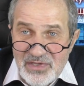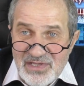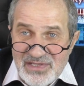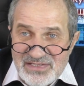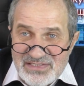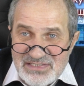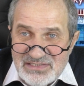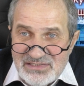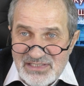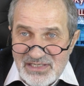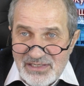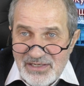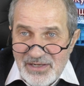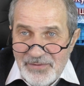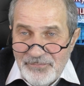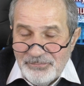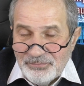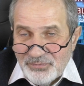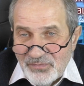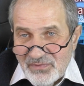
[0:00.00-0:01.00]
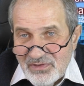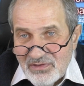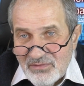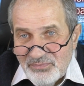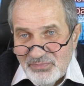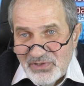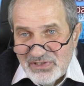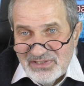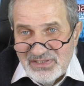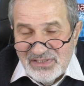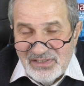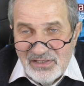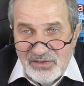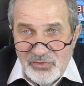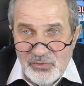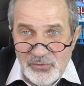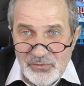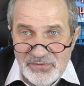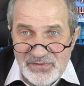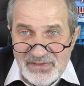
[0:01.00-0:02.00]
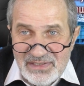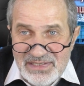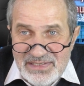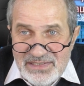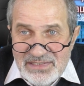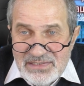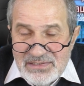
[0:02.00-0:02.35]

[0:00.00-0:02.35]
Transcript: за э, полтора года